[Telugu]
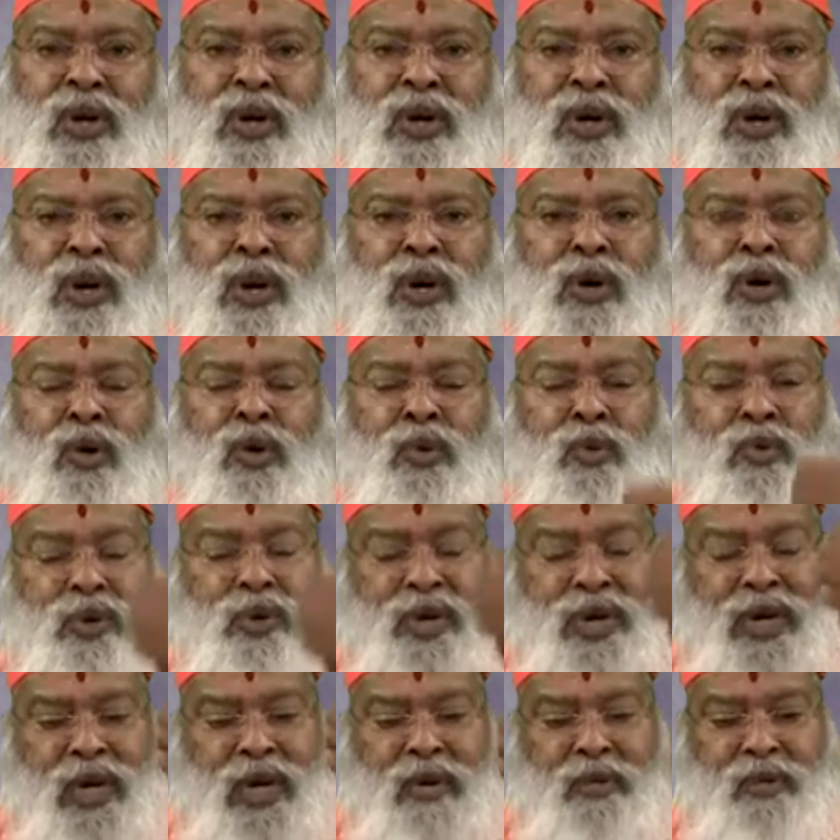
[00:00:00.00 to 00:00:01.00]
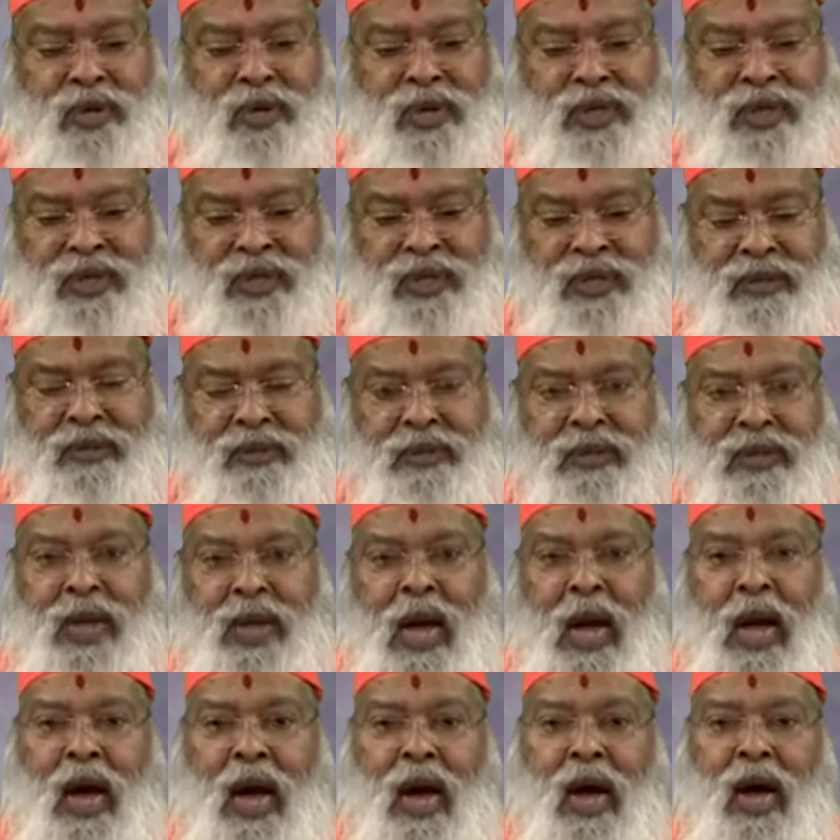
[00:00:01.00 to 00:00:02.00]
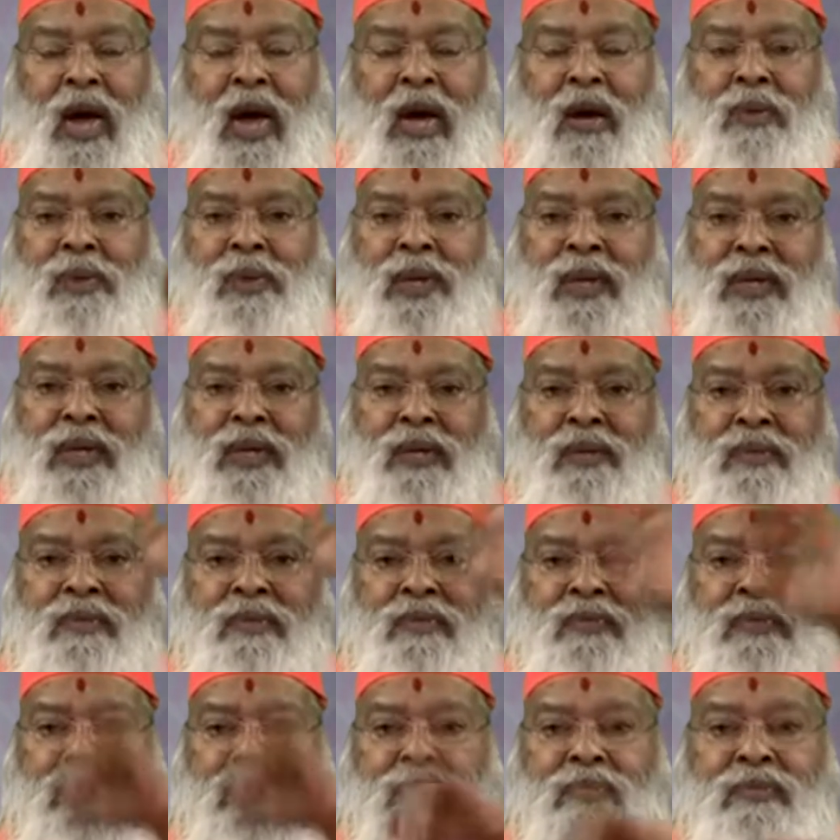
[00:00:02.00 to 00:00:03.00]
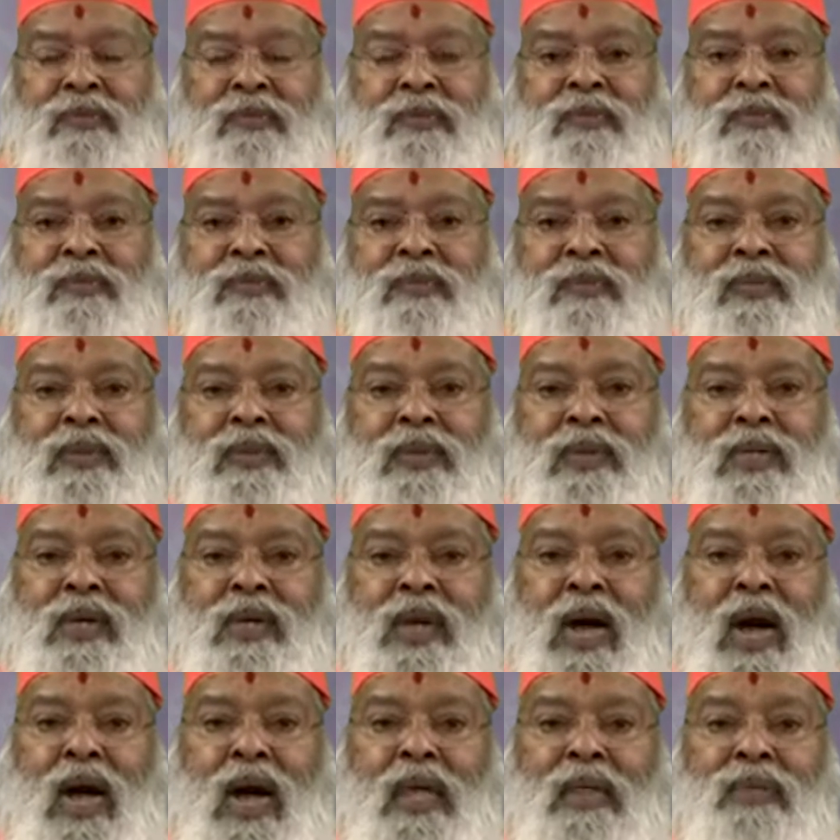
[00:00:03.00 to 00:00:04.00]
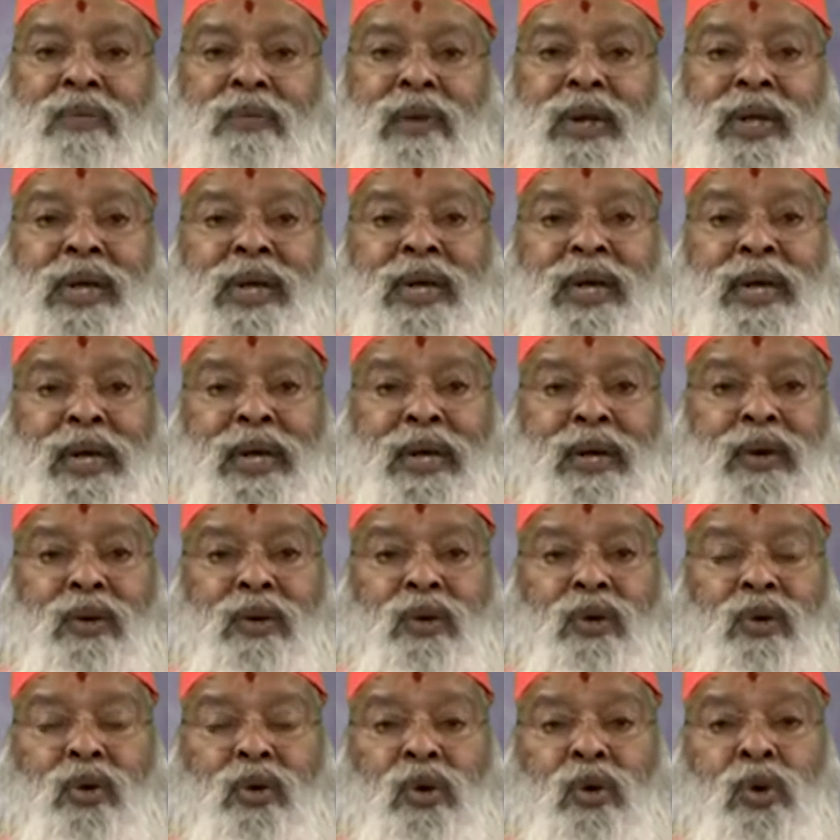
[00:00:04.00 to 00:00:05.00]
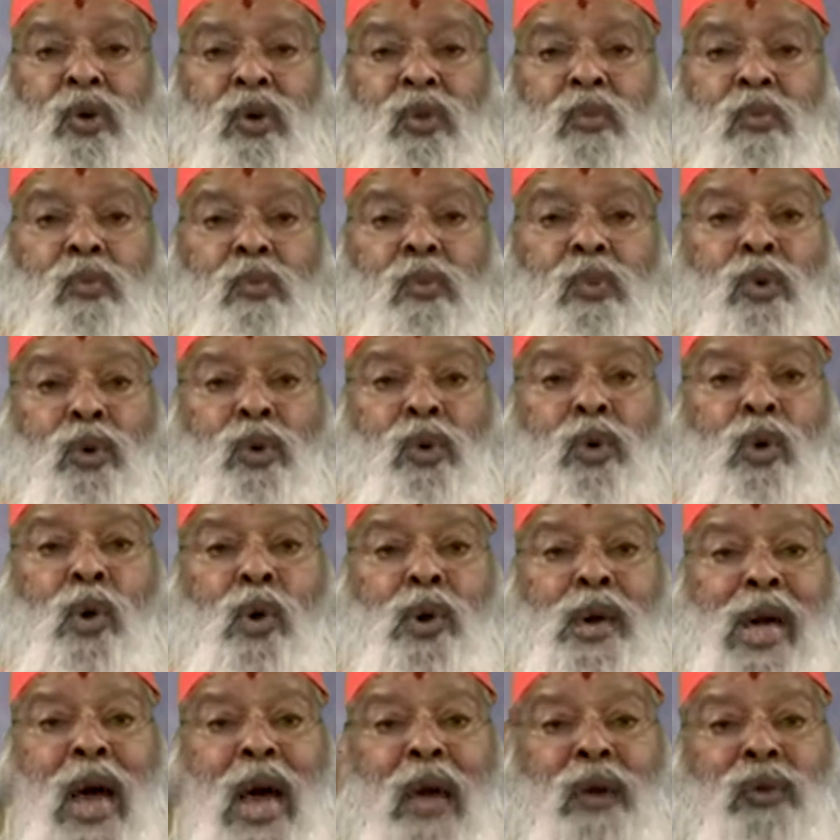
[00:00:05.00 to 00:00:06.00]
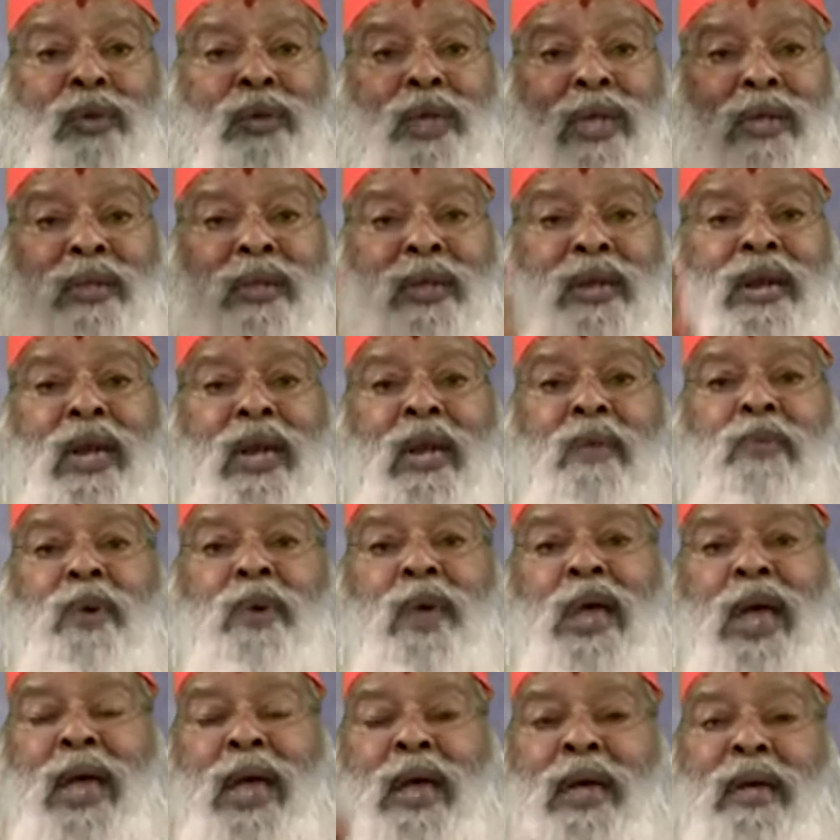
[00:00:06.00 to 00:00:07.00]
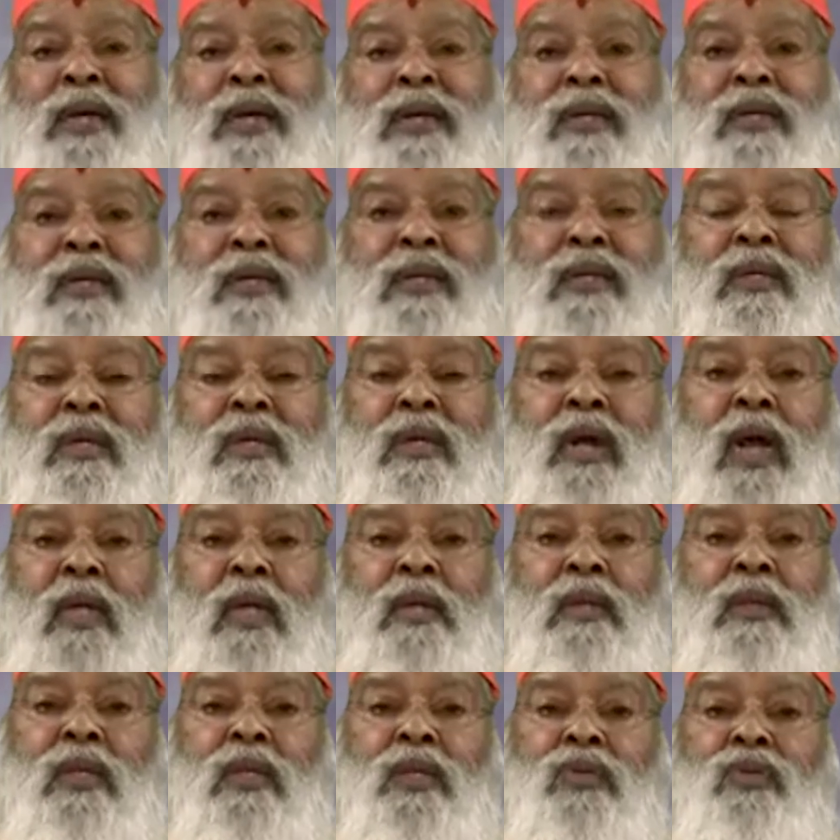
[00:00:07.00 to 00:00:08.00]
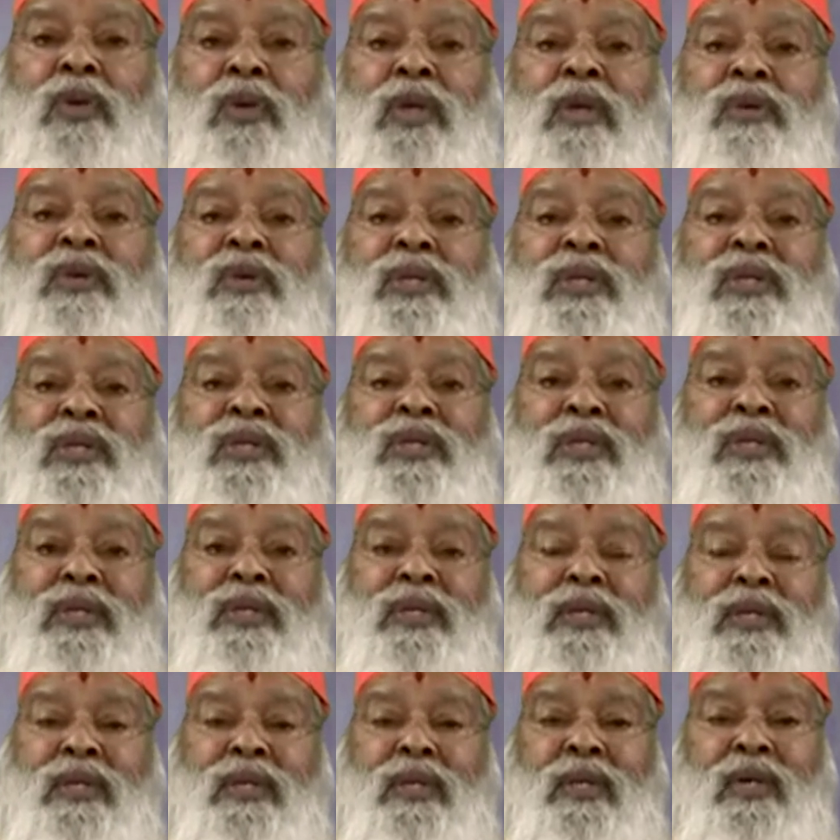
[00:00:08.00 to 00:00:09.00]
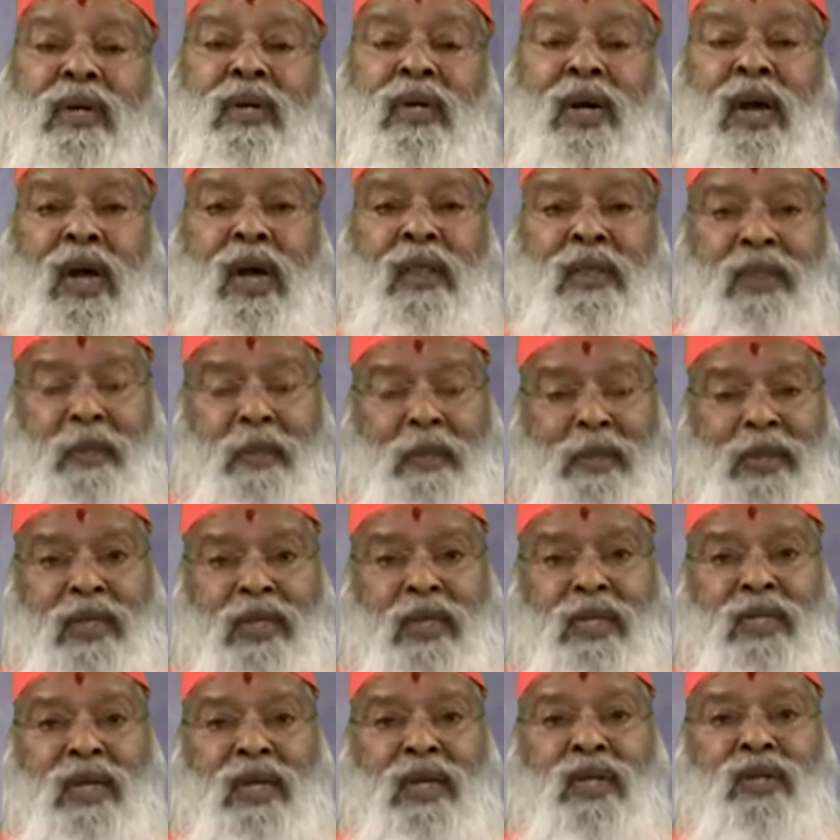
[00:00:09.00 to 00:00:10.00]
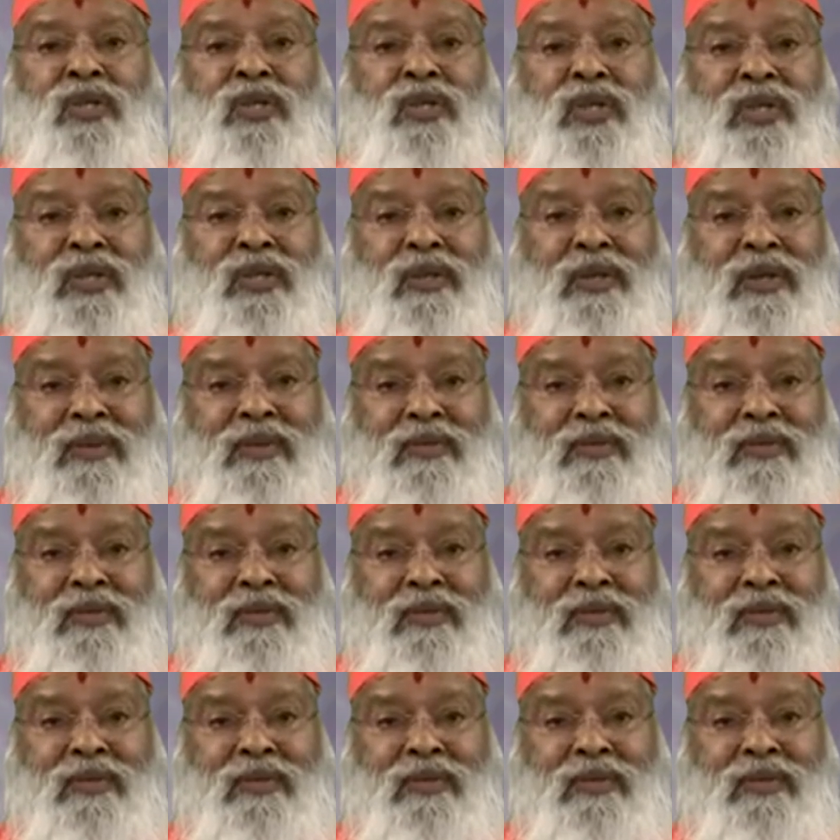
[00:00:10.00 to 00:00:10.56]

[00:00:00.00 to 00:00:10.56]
రెండు ముక్కలైపోయింది ఠామని ఆ ధ్వనికి మూడు లోకాలు దద్దరిల్లిపోయాయి అంత ధ్వని వచ్చింది అంత పెద్ద ధనస్సు అది